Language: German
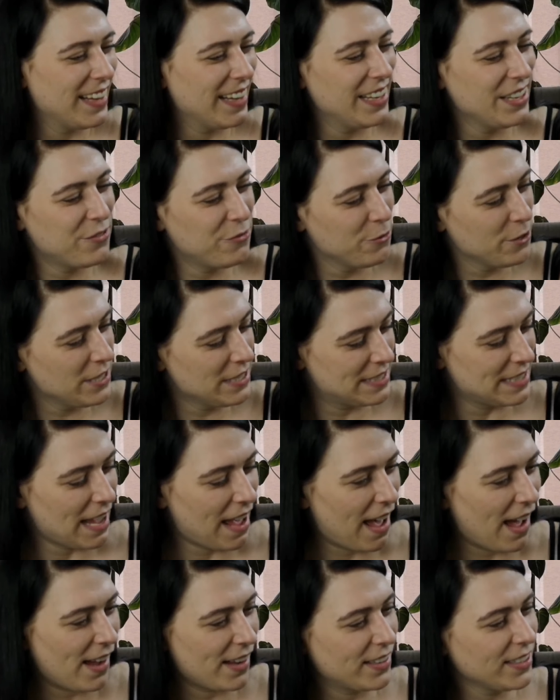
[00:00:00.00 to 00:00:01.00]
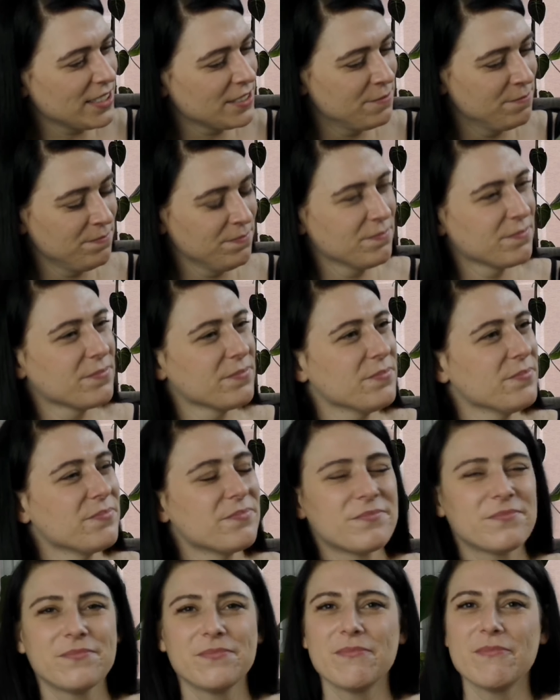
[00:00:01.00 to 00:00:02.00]
Ich würde sagen,
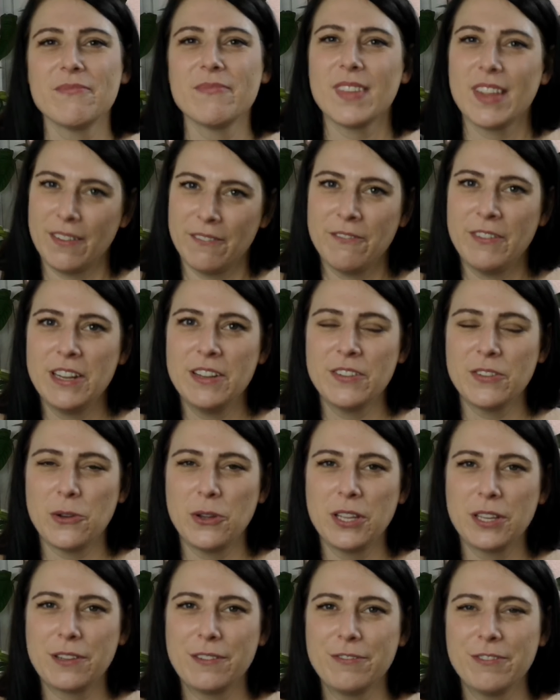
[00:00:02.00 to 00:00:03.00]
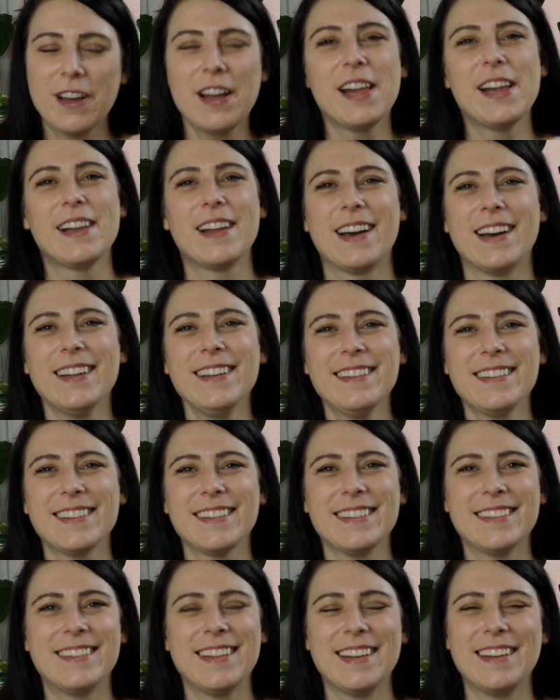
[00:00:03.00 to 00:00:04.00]
wenn es euch gefallen
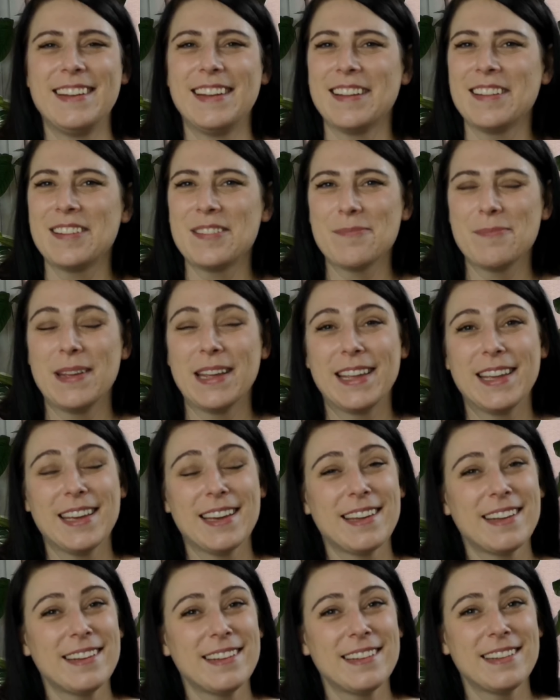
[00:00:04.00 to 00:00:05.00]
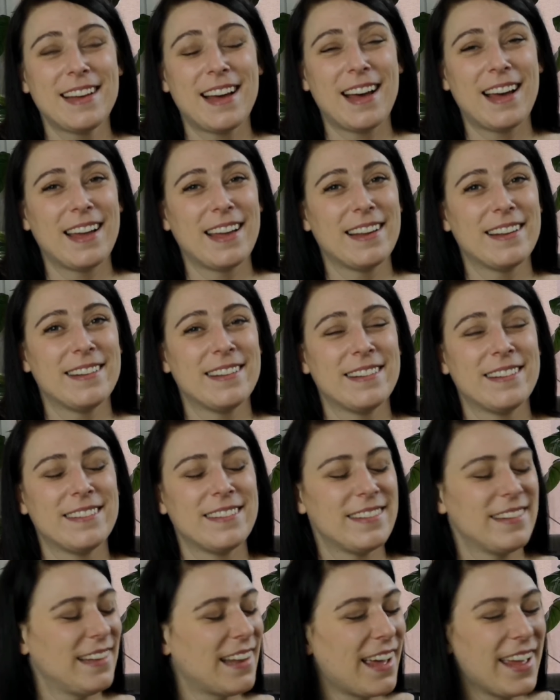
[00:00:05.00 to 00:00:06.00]
hat, dann lasst mir gerne
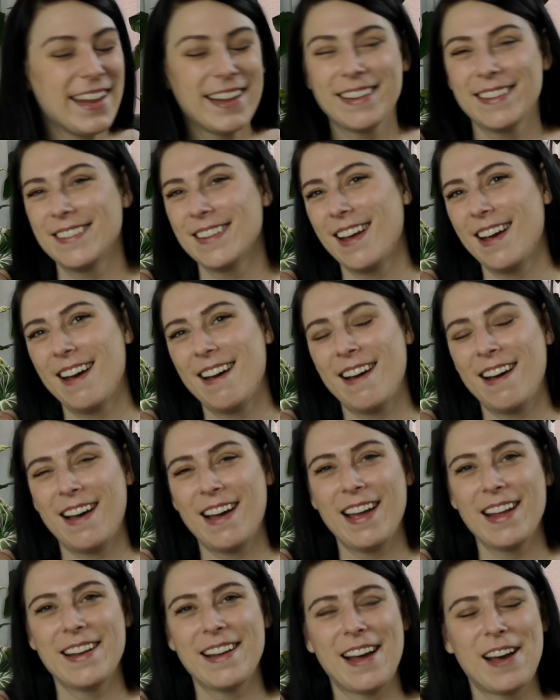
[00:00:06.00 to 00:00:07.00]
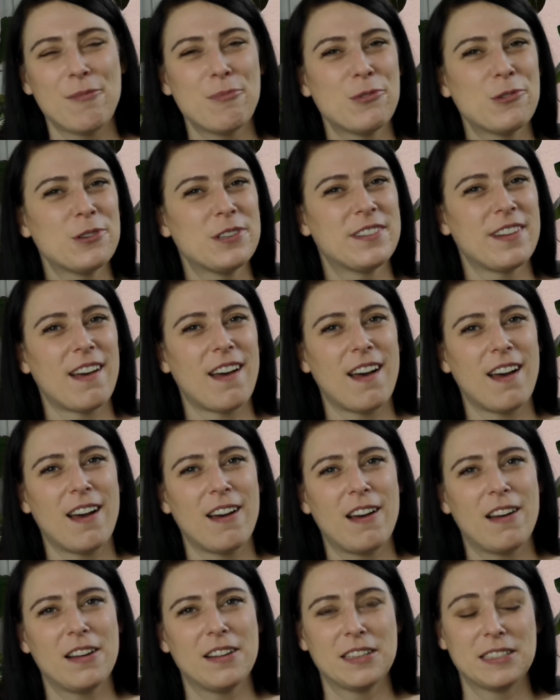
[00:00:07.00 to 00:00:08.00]
ein Like da, ein Abo
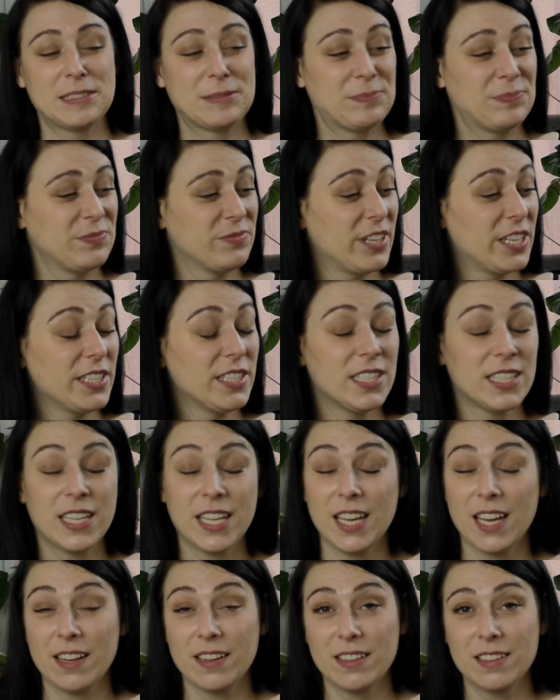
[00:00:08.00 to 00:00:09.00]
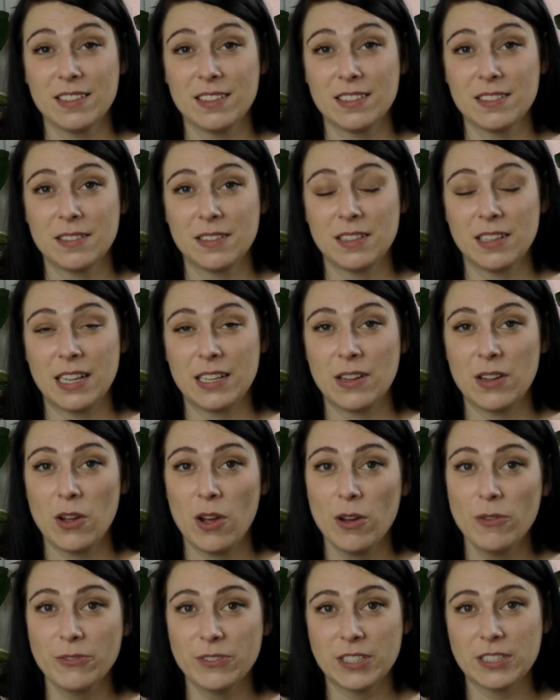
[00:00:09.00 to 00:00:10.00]
da, ähm, wenn ihr gerne
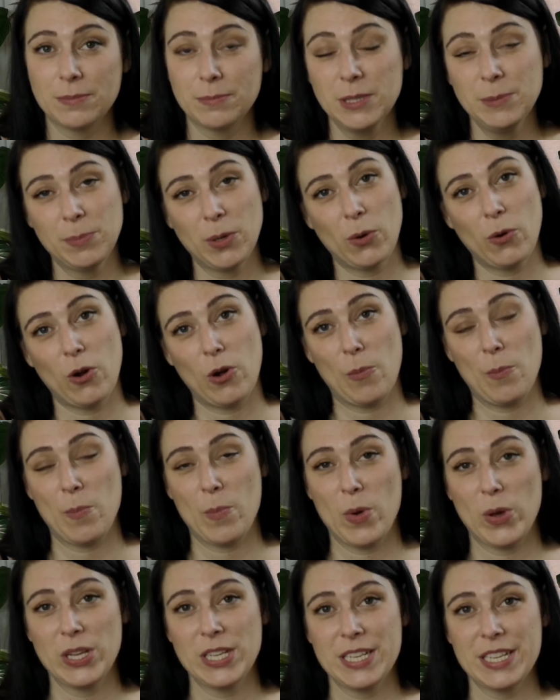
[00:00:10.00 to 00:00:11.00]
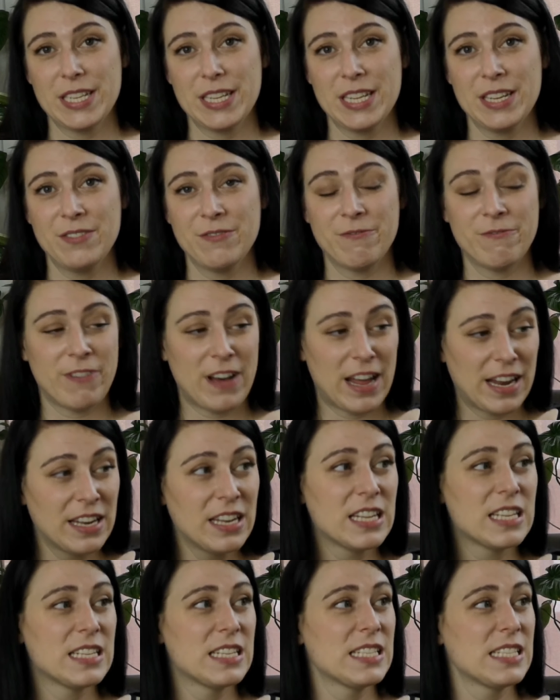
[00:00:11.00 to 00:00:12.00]
öfters mitbekommen möchtet,
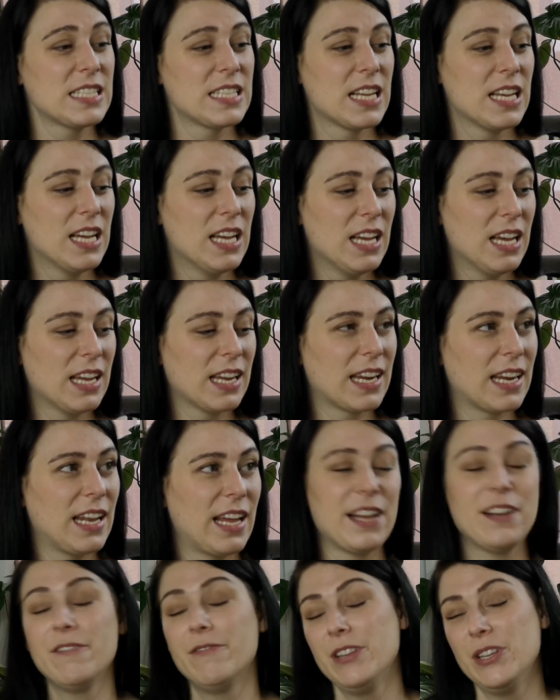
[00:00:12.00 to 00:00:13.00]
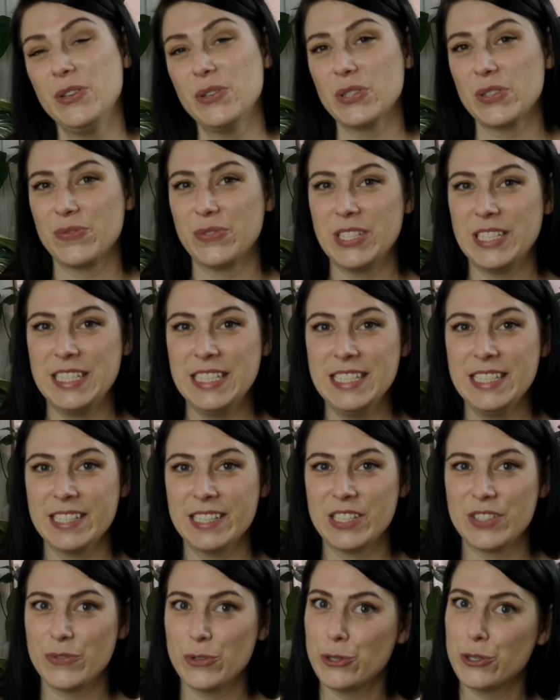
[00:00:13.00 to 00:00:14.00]
wann es kleine Videos wie
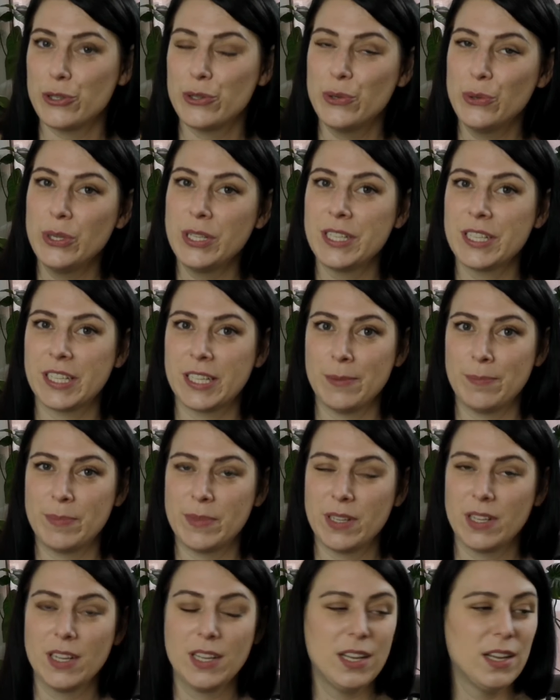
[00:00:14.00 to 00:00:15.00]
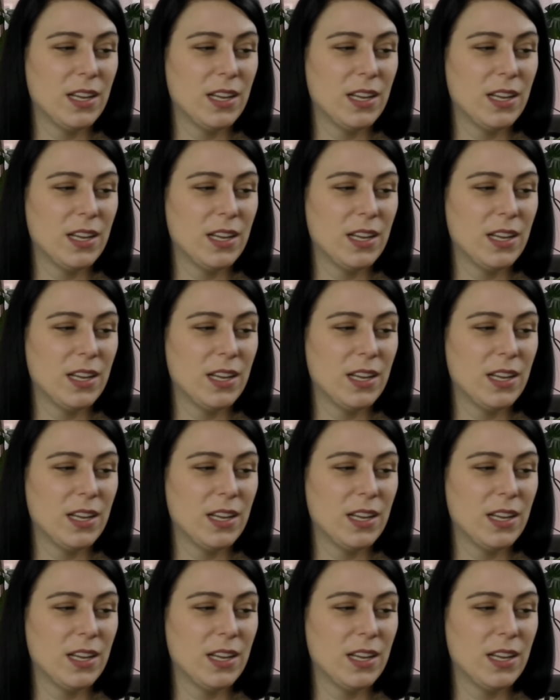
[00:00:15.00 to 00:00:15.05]
diese zwischendurch gibt